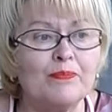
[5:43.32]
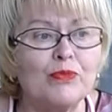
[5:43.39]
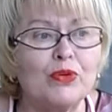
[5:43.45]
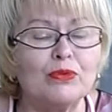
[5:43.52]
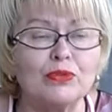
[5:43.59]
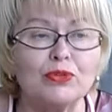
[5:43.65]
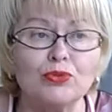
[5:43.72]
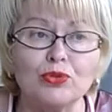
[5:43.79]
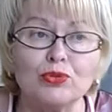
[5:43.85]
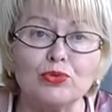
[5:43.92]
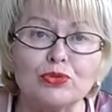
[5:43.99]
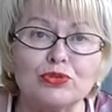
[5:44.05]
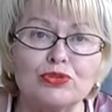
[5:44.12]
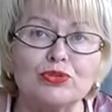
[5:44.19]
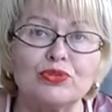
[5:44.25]
Вот. Но
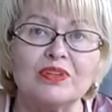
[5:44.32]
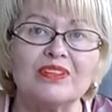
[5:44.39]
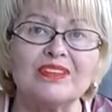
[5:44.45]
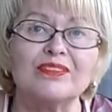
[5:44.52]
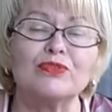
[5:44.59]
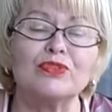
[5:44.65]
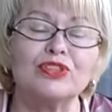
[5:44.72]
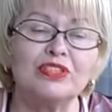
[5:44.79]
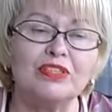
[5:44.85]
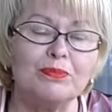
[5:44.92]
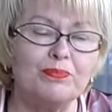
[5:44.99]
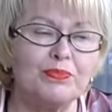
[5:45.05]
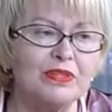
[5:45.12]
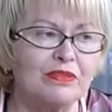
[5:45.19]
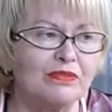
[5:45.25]
то, что вот те
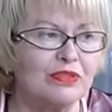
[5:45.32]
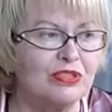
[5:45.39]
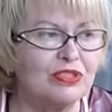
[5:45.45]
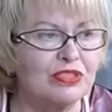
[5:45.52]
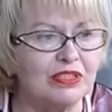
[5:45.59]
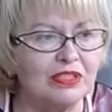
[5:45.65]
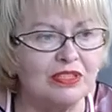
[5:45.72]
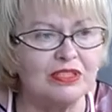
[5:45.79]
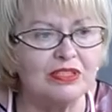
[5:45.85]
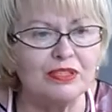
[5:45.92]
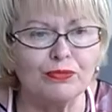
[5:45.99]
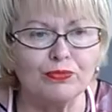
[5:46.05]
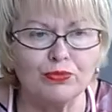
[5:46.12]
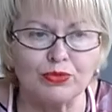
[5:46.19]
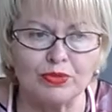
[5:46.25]
первые шаги
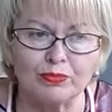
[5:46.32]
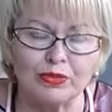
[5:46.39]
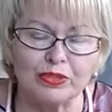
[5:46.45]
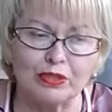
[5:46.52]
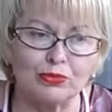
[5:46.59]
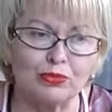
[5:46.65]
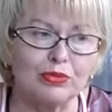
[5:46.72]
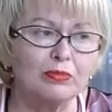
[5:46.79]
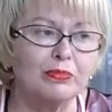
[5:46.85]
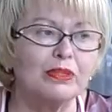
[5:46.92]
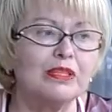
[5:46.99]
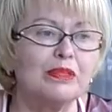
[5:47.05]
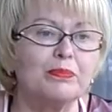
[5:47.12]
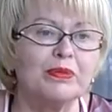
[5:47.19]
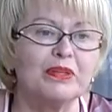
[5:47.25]
реформы, которые
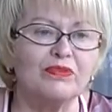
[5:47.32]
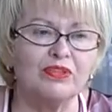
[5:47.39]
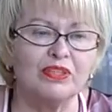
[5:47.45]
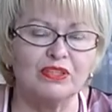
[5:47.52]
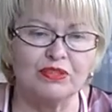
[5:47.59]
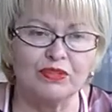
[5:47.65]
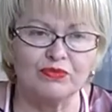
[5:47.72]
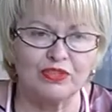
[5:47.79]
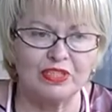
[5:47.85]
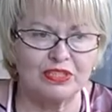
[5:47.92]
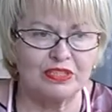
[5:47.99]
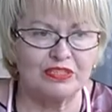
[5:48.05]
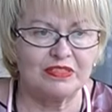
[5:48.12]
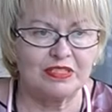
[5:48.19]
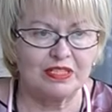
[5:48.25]
были проведены в
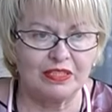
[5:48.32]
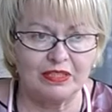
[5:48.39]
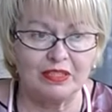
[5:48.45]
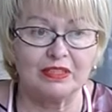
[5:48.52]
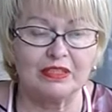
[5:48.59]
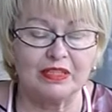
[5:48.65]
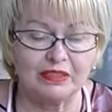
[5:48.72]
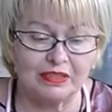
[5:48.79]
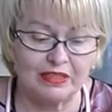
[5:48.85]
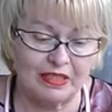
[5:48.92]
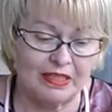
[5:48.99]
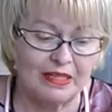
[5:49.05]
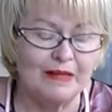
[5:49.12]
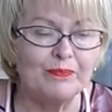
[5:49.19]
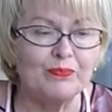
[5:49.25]
нашей стране тогда,
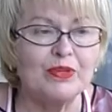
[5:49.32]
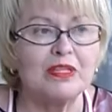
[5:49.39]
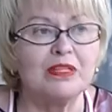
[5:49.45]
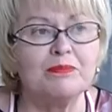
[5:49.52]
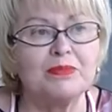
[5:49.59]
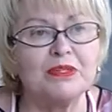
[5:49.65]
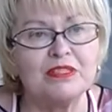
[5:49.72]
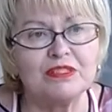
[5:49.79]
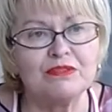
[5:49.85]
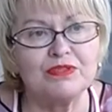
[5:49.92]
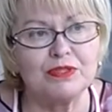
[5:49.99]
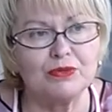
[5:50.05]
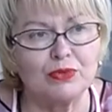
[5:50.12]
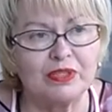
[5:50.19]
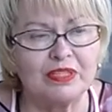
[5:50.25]
и прежде
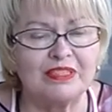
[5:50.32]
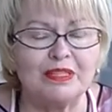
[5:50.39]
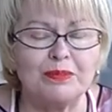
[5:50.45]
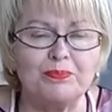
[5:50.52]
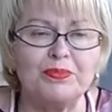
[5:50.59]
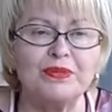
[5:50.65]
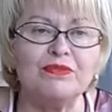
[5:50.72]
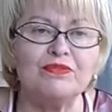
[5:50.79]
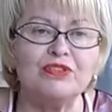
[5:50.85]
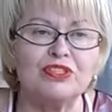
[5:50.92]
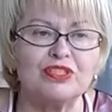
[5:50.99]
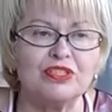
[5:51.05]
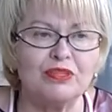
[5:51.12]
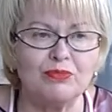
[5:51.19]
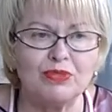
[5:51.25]
всего это
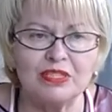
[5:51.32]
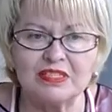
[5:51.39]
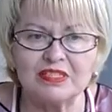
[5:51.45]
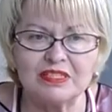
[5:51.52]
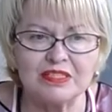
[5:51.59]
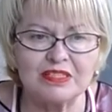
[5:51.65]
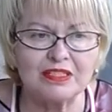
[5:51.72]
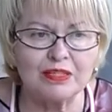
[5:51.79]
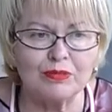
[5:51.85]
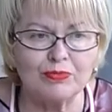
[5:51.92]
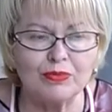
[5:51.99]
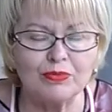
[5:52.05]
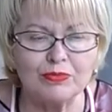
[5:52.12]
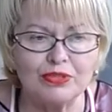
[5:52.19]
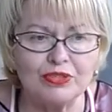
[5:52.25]
первичная медицинская
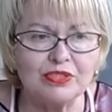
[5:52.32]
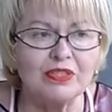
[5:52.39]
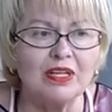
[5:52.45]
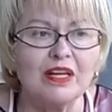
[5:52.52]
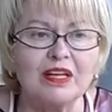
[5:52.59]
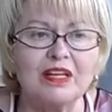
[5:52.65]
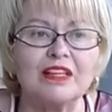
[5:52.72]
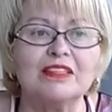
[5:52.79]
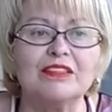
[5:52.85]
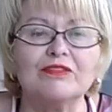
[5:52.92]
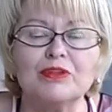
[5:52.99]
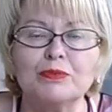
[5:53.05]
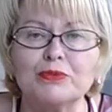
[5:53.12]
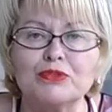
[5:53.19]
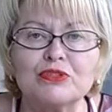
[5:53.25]
помощь, это
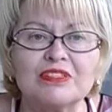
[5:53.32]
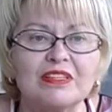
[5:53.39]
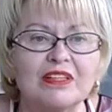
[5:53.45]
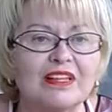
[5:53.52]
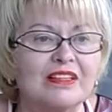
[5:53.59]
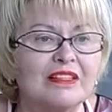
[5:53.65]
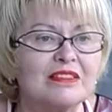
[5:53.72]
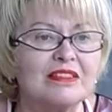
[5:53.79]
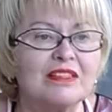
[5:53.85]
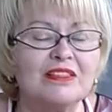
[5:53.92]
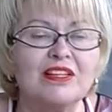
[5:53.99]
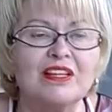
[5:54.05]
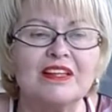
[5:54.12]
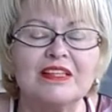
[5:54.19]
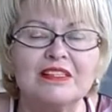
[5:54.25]
вопросы
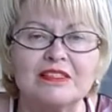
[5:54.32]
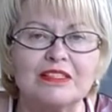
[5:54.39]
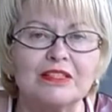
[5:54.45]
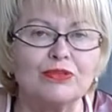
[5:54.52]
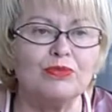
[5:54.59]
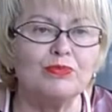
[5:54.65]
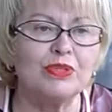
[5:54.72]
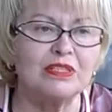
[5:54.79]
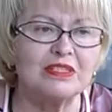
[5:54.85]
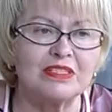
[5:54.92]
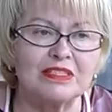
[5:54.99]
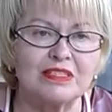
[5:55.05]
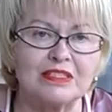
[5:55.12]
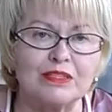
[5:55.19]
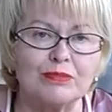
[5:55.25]
оказания экстренной
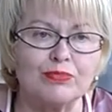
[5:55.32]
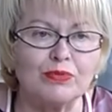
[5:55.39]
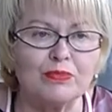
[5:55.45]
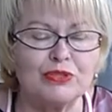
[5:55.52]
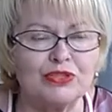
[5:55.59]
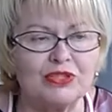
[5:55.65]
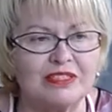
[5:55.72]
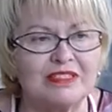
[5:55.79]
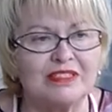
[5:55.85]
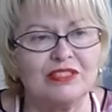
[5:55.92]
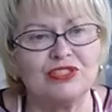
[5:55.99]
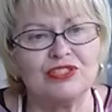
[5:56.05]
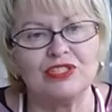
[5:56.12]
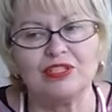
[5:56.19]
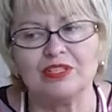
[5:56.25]
медицинской помощи,
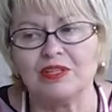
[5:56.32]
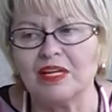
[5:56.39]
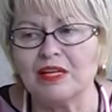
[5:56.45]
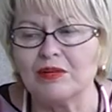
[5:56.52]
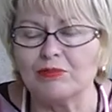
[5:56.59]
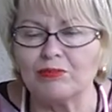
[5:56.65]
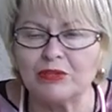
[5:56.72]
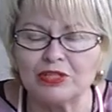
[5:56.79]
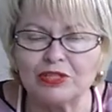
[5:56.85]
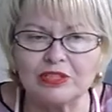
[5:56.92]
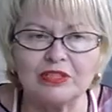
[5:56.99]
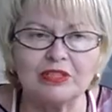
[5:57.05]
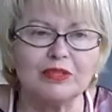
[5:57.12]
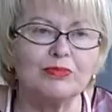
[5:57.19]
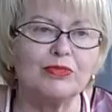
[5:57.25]
оснащения
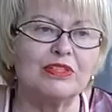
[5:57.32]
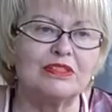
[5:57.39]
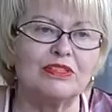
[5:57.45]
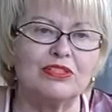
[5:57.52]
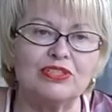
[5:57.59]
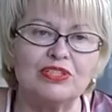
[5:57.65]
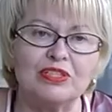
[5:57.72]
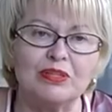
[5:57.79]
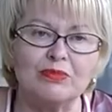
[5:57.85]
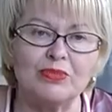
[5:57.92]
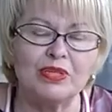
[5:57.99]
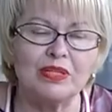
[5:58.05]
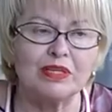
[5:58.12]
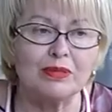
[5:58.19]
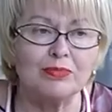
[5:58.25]
машинами, оснащения
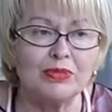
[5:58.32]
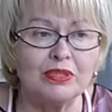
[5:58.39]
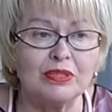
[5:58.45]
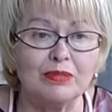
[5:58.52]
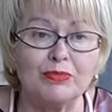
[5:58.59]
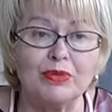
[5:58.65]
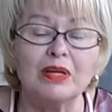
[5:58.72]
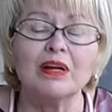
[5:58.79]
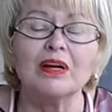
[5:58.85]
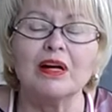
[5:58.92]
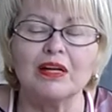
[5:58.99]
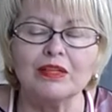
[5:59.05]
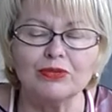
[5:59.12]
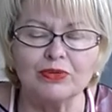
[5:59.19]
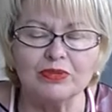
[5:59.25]
медикаментами.
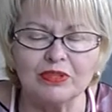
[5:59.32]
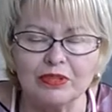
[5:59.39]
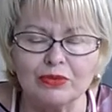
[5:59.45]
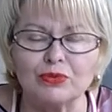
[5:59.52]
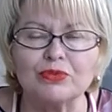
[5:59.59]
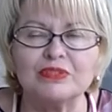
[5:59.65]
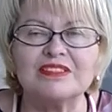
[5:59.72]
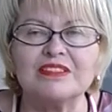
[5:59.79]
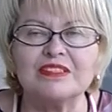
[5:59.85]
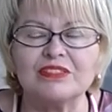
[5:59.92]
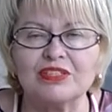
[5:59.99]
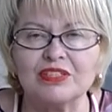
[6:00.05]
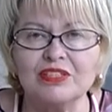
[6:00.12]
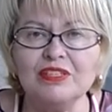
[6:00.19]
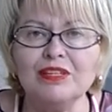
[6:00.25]
Оно дало
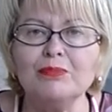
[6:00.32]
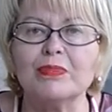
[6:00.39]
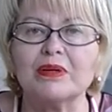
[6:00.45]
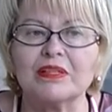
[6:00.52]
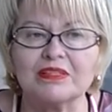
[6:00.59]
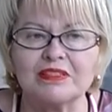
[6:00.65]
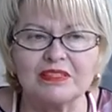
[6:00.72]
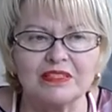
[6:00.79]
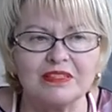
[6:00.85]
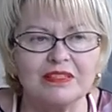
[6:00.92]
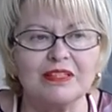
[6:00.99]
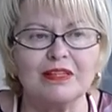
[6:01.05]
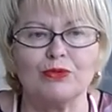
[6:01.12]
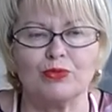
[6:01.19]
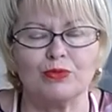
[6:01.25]
снижение
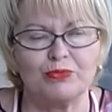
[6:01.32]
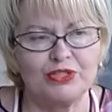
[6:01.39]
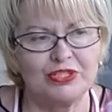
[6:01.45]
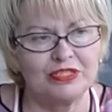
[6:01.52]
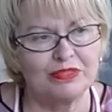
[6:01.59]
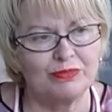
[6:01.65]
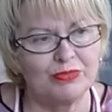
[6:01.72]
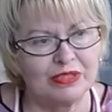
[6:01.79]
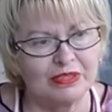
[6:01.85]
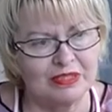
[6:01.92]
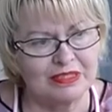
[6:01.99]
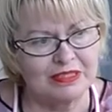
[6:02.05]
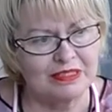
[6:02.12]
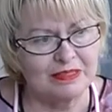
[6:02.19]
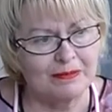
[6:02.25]
показателя общей
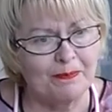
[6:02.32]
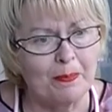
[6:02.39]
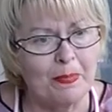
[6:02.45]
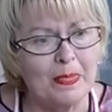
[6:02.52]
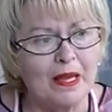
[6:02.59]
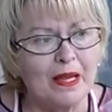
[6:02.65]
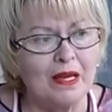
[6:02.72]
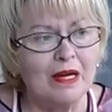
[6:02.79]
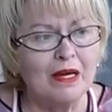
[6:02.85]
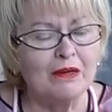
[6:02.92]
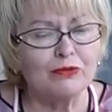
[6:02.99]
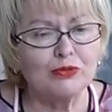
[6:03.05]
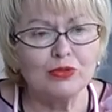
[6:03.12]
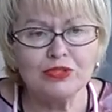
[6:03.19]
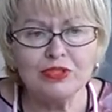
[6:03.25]
смертности. В то